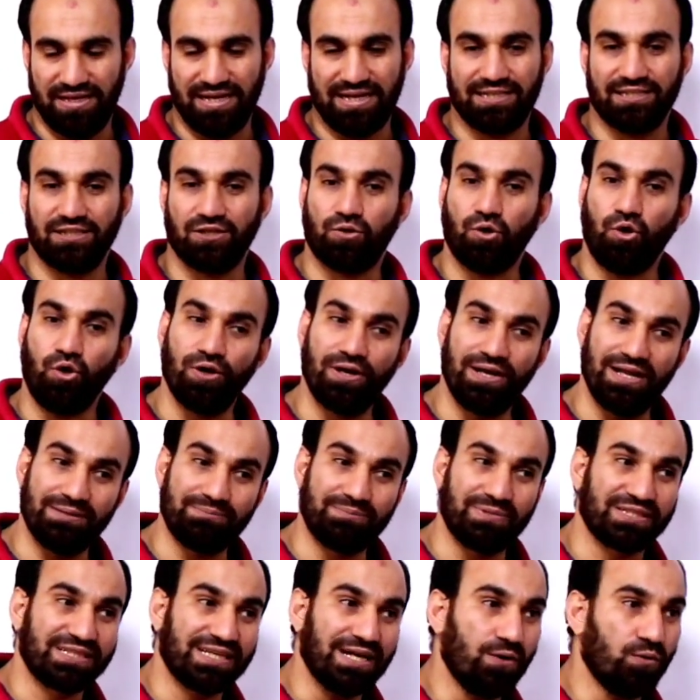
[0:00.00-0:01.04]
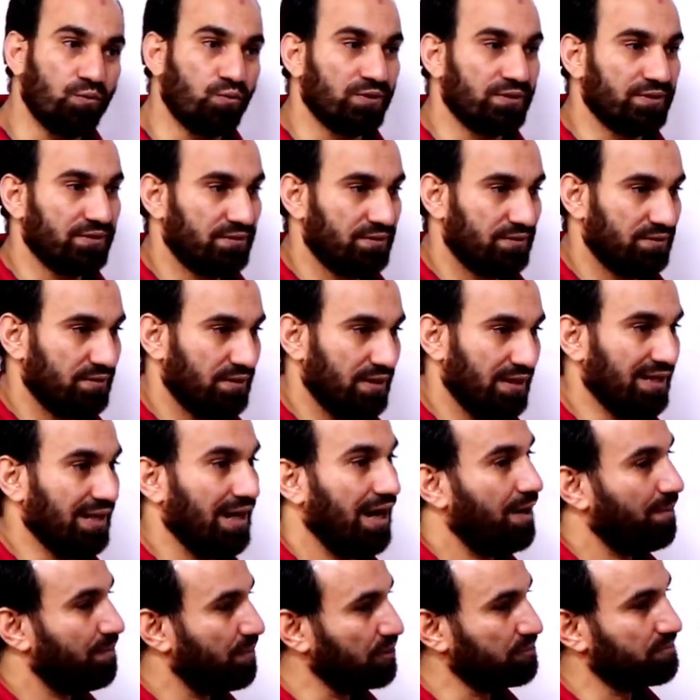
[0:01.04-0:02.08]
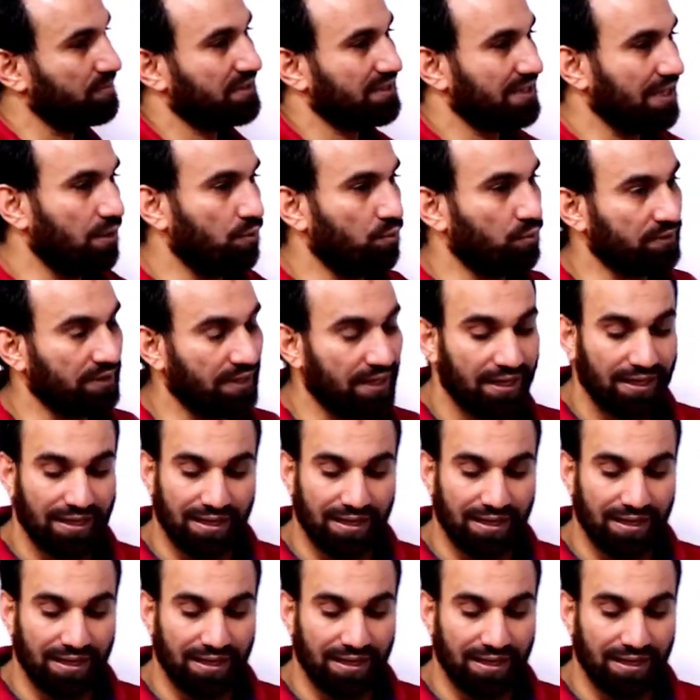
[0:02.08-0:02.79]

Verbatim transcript: لكن الكحولات بتكون الاحماض بتكون